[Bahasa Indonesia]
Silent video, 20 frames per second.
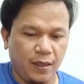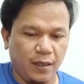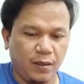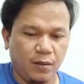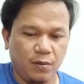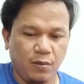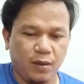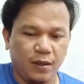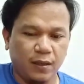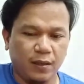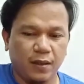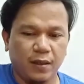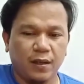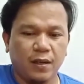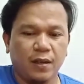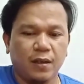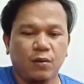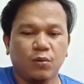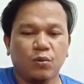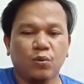itu kita
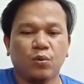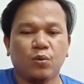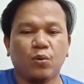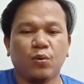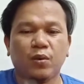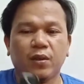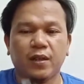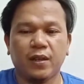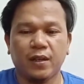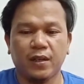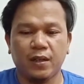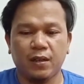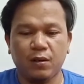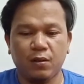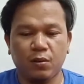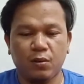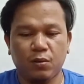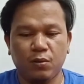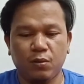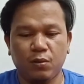untungnya
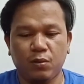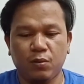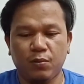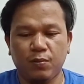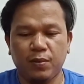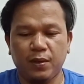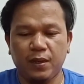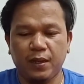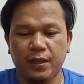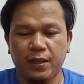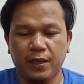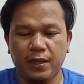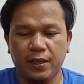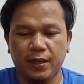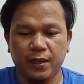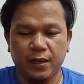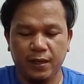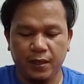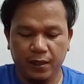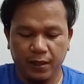kalau beli
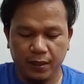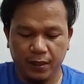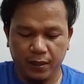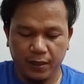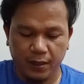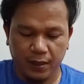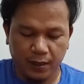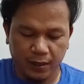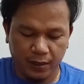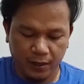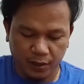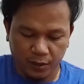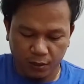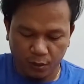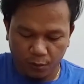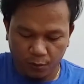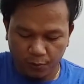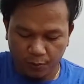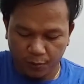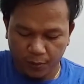dari
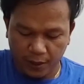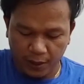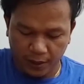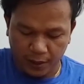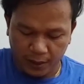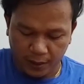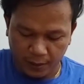Shopee